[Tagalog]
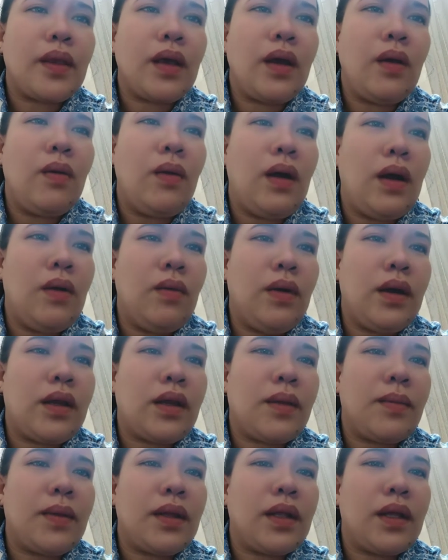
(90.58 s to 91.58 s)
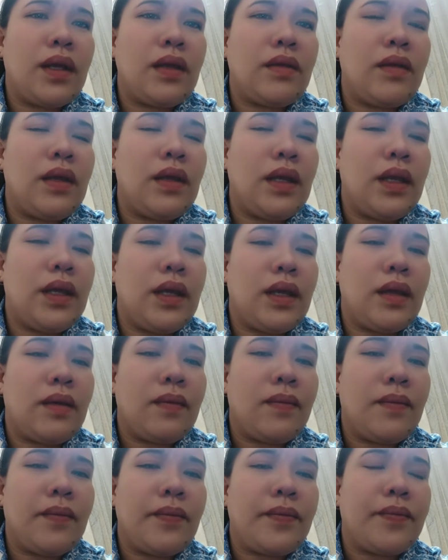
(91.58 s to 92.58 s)
Kawawa naman nga sila eh.
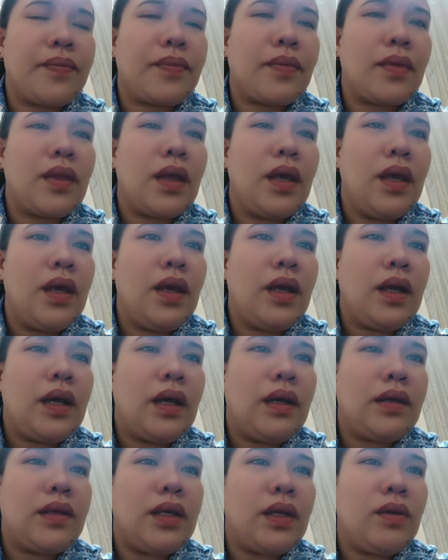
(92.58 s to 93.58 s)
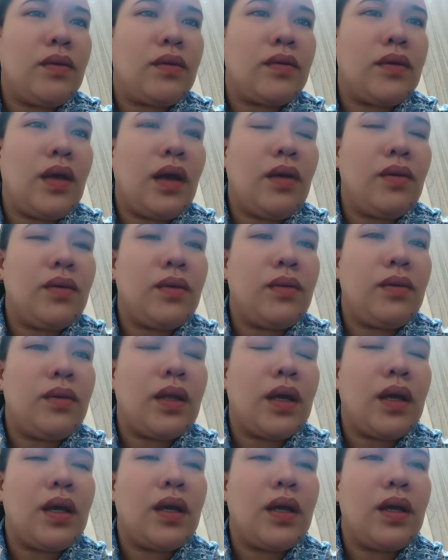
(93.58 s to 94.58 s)
Kasi yung sahod ko
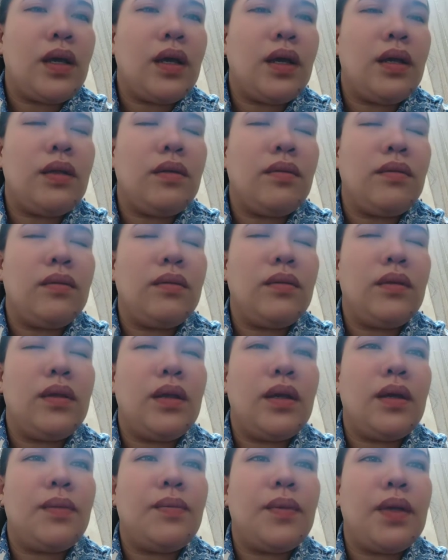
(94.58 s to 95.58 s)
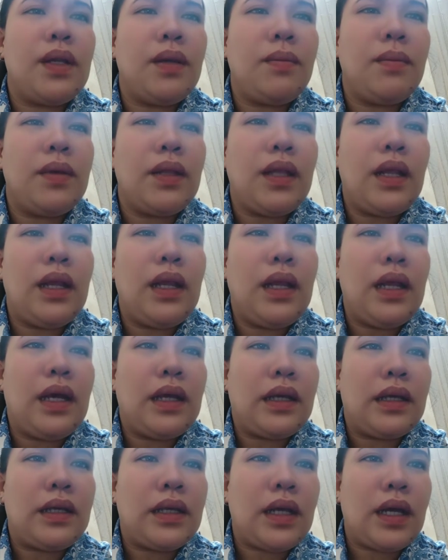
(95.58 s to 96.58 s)
na ano na pinapadala
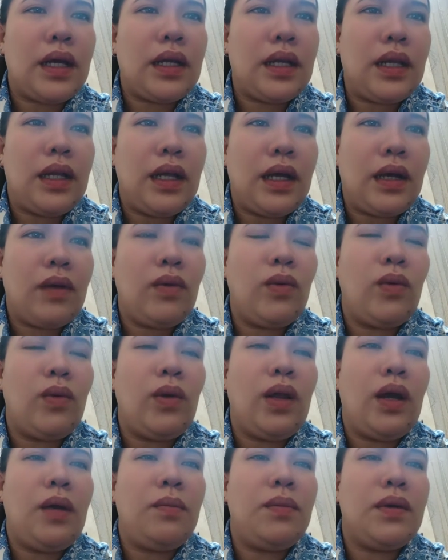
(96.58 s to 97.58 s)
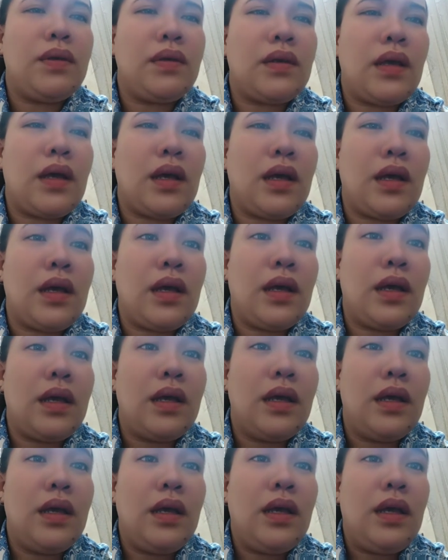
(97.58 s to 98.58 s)
lagi sa kanila kulang pa sa
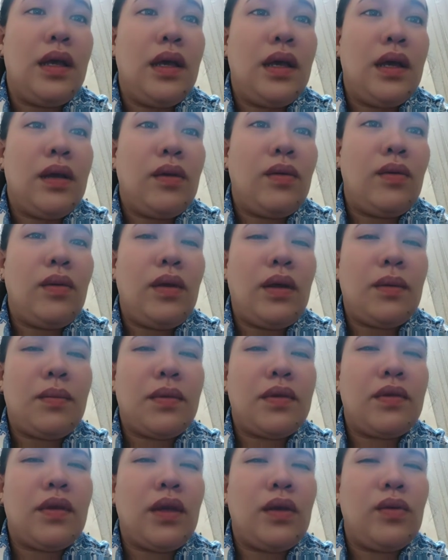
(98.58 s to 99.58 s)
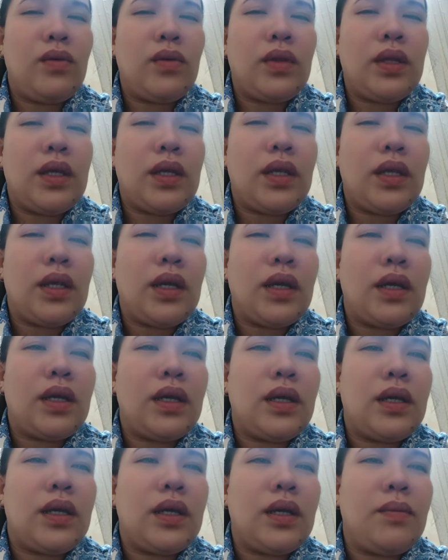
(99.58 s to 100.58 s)
kulang pa sa luti na
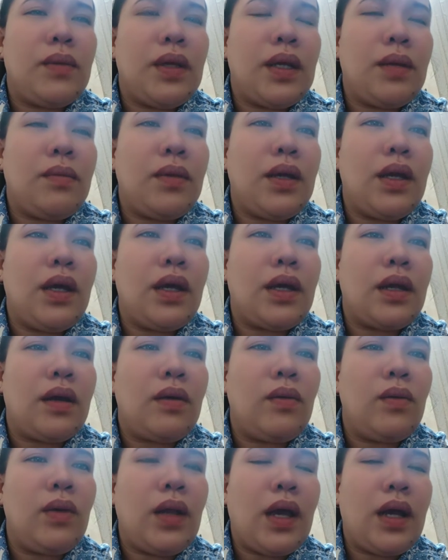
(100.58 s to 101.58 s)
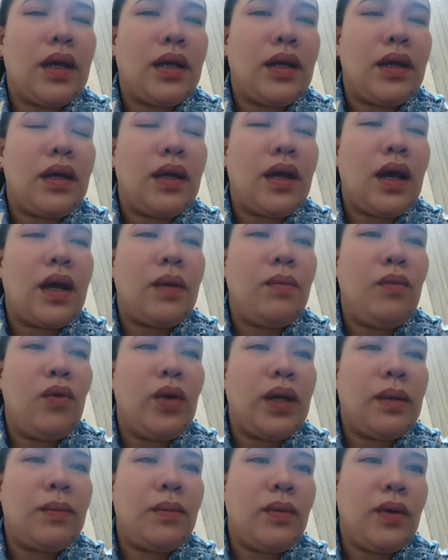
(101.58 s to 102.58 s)
binabayaran ko lag ah,
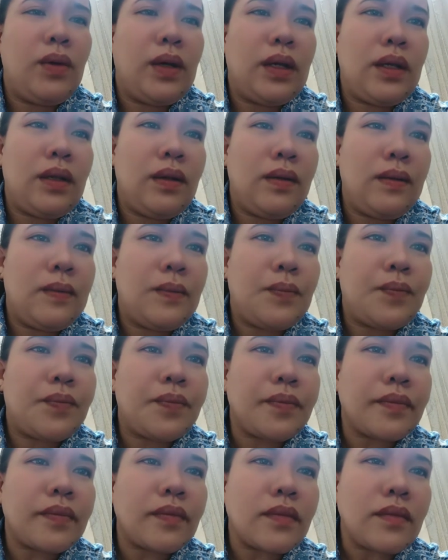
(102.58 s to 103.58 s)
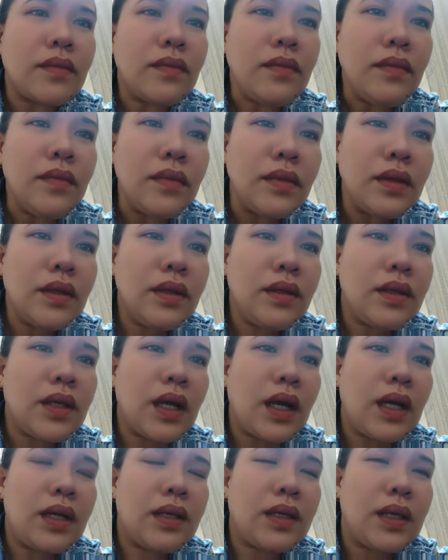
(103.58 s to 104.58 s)
buwan-buwan.
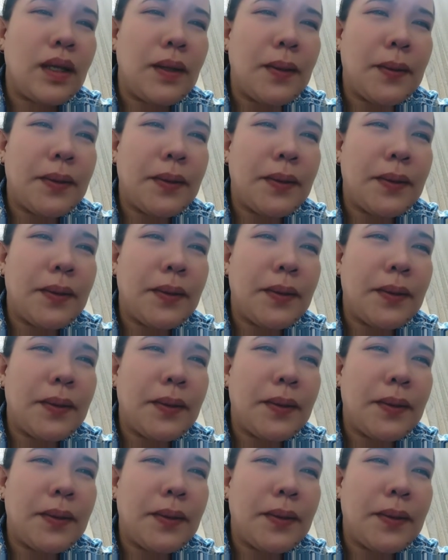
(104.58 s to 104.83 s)
Saka sa